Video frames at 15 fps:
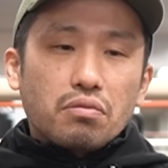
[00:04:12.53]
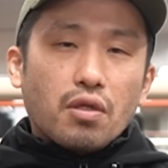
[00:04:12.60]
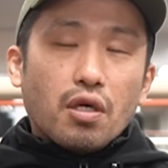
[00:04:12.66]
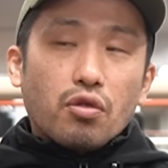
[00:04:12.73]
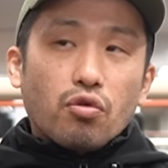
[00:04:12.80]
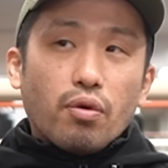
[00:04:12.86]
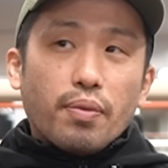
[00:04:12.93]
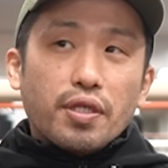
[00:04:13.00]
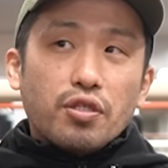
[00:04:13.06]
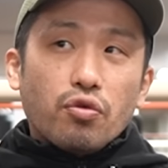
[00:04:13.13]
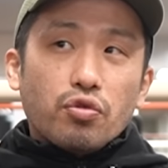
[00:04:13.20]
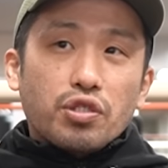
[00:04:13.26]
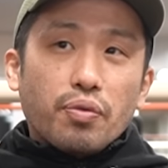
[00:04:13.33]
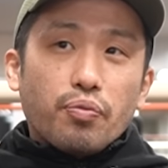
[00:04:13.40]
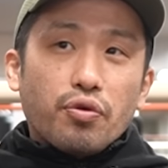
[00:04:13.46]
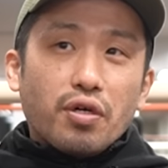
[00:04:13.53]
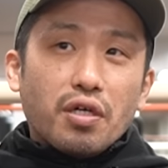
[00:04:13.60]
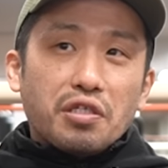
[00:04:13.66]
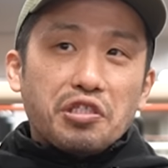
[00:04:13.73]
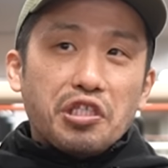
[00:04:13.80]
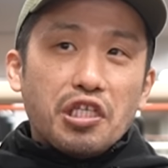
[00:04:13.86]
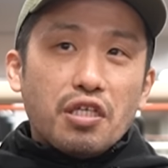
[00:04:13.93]
あとは日本チャンピオンが
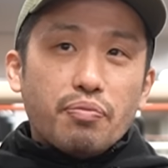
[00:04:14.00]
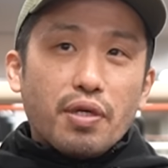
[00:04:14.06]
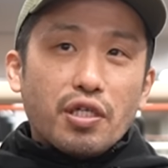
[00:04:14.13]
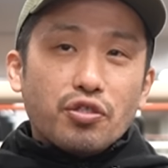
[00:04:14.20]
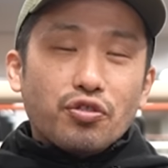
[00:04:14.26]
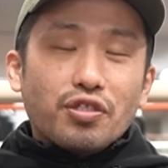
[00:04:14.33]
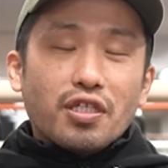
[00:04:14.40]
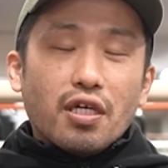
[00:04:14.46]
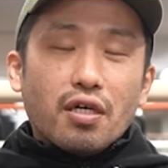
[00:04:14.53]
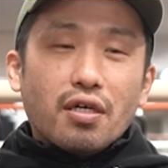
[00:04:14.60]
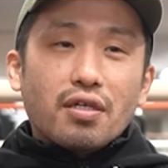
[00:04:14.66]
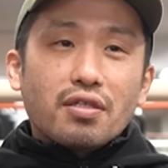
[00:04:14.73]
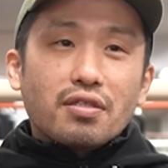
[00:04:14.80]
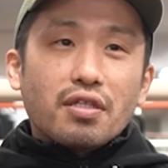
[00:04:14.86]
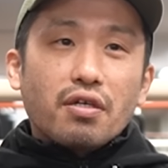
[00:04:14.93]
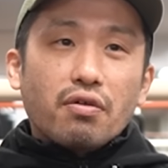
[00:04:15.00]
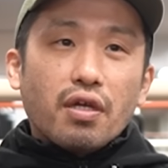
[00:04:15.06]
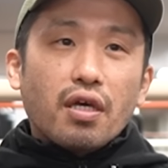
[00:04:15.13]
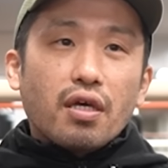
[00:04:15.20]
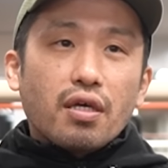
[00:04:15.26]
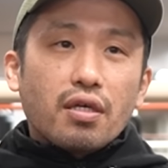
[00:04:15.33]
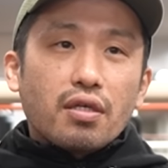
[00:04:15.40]
飯村重樹だよね。